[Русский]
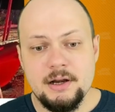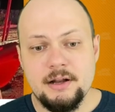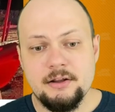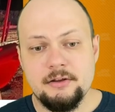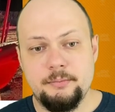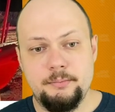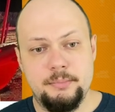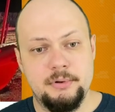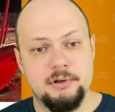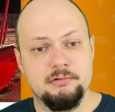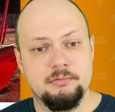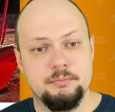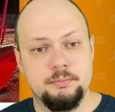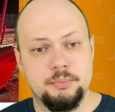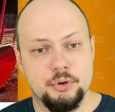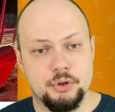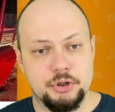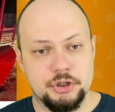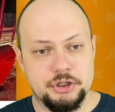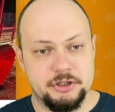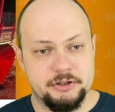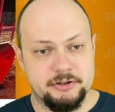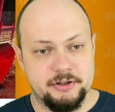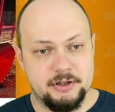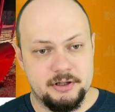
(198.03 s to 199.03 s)
разбил
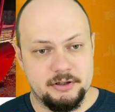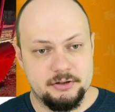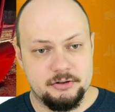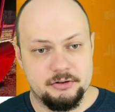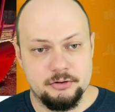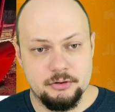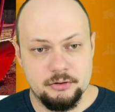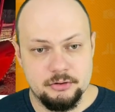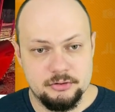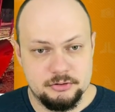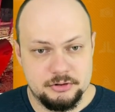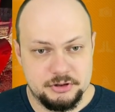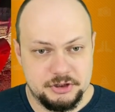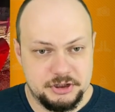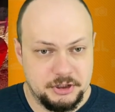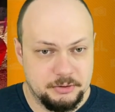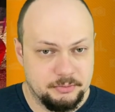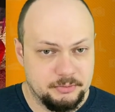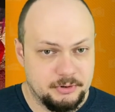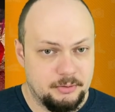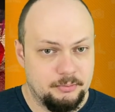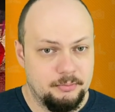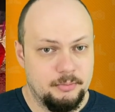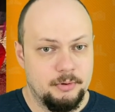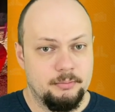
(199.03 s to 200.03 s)
Порше за 100 с
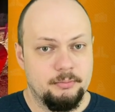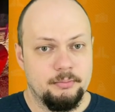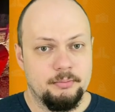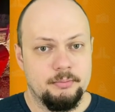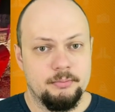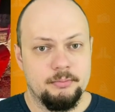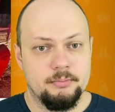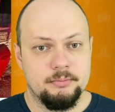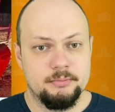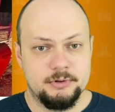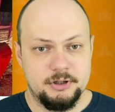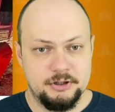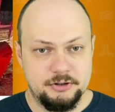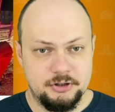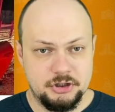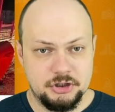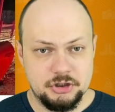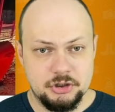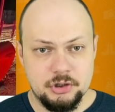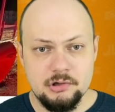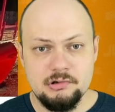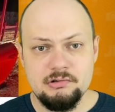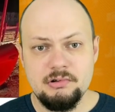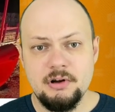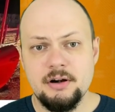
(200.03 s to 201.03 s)
чем-то тысяч
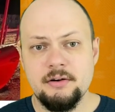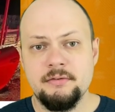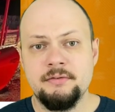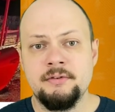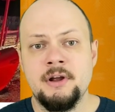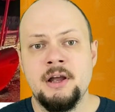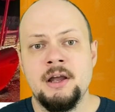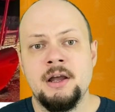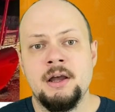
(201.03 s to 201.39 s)
долларов.